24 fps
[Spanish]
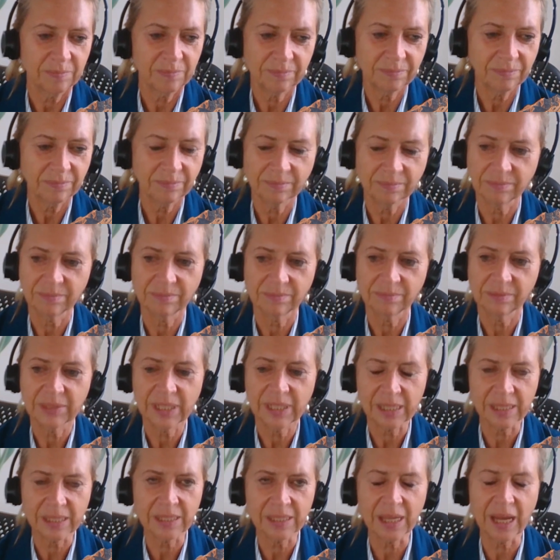mm,
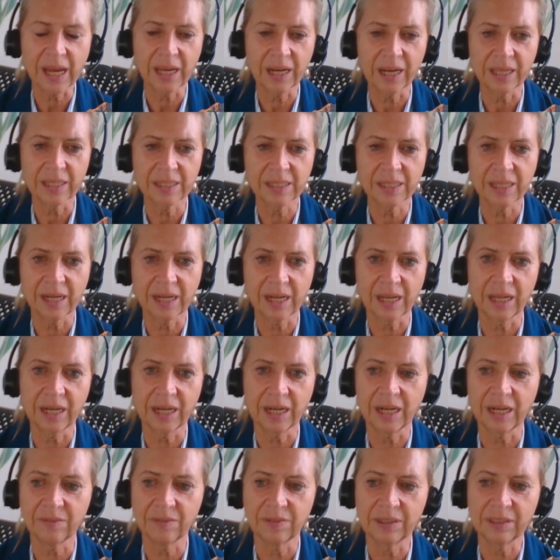necesarias y, y
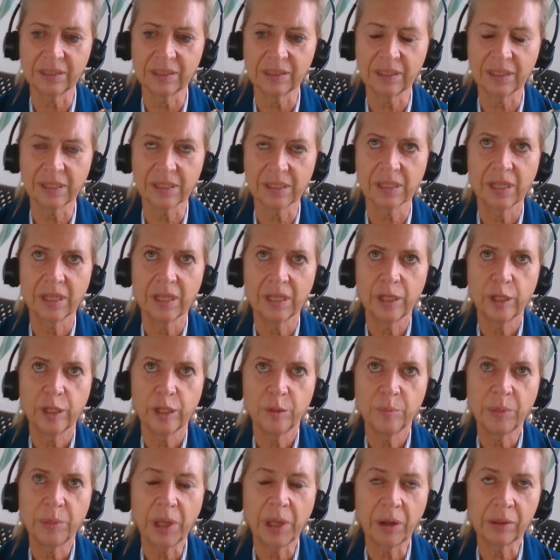relevantes.
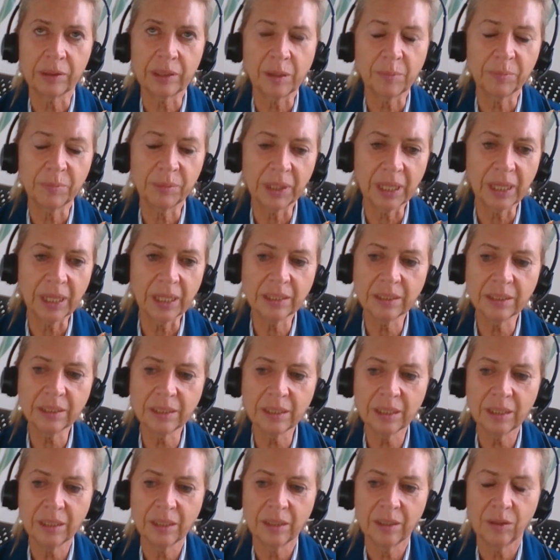Pero
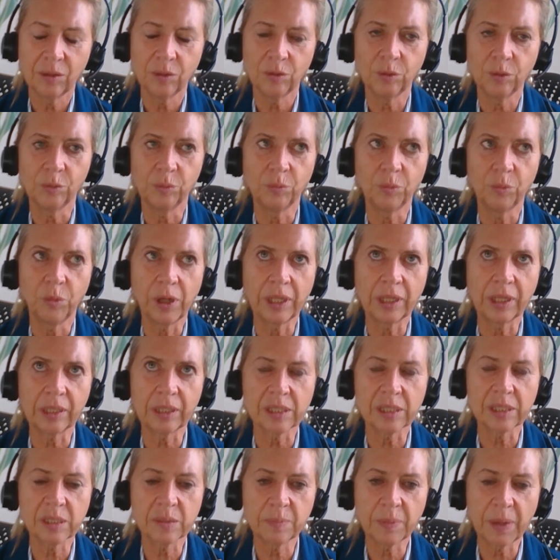también un buen
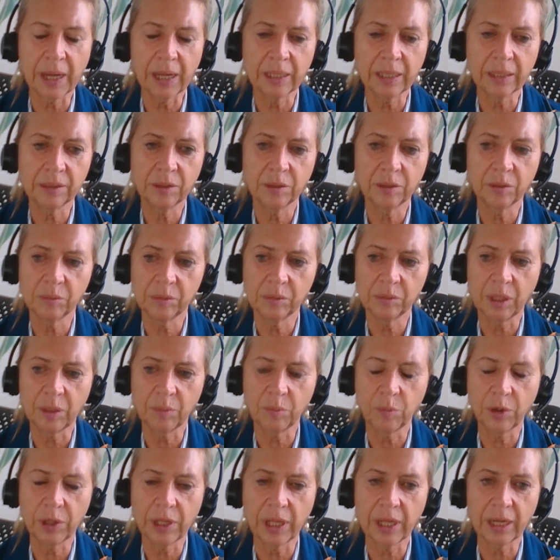respaldo,
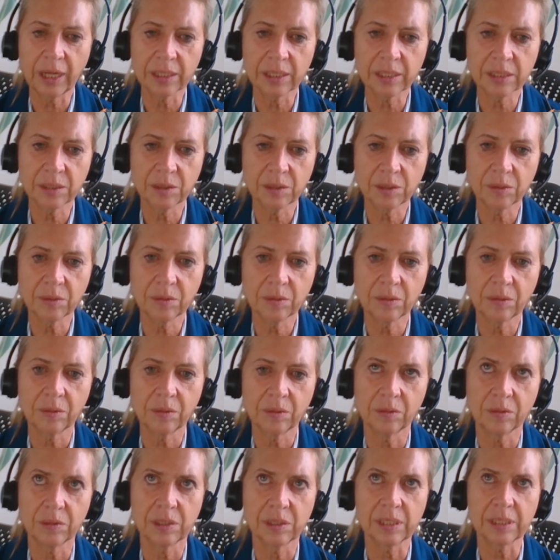una buena relación
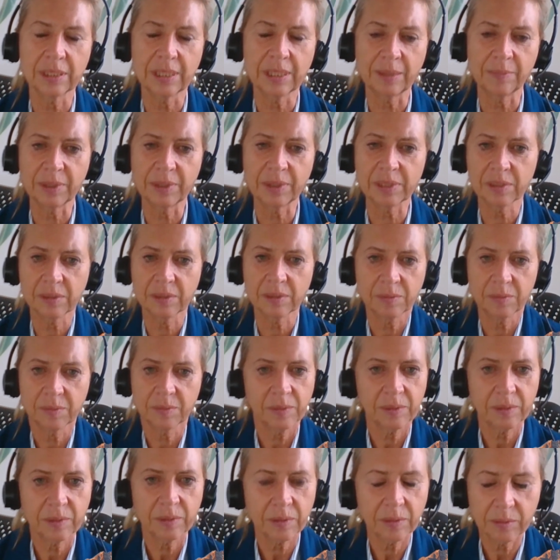con los sistemas
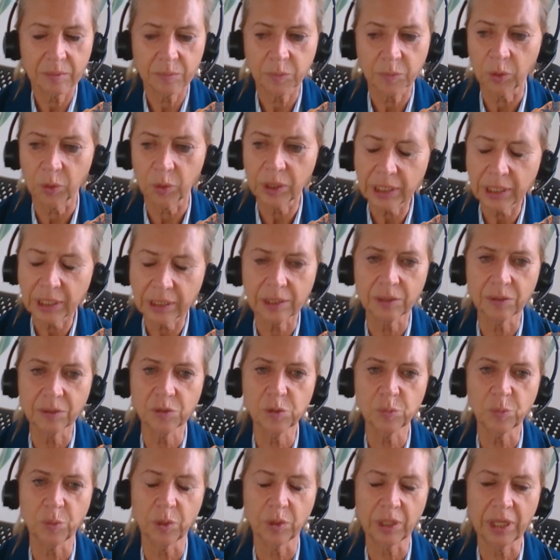
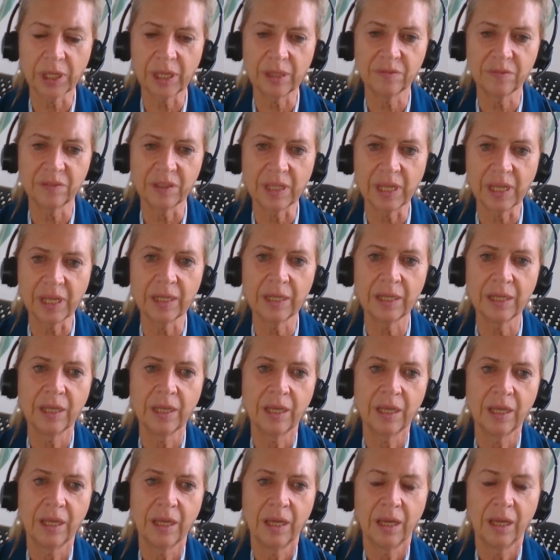políticos, porque al final
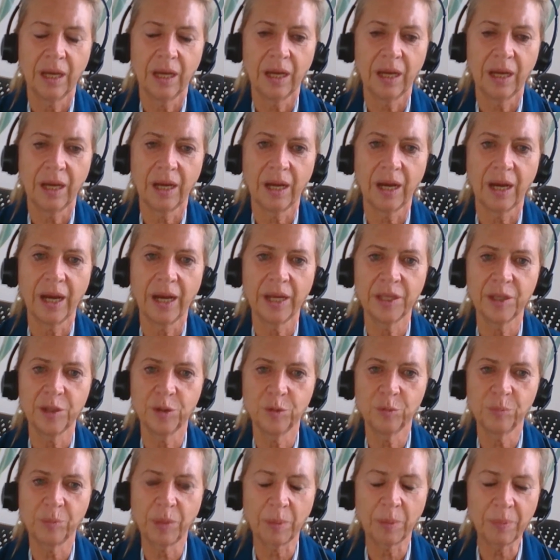hay
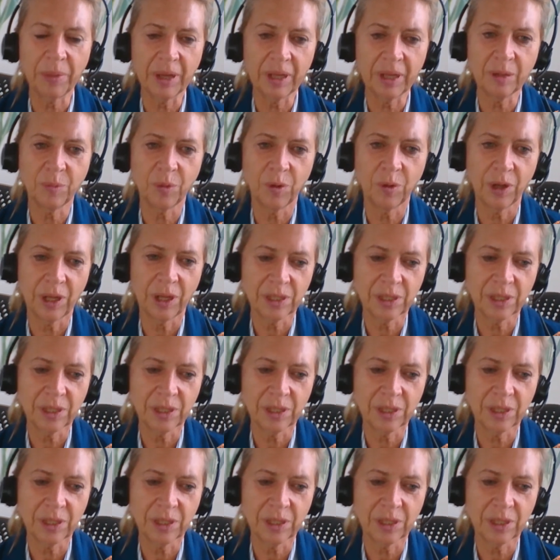un papel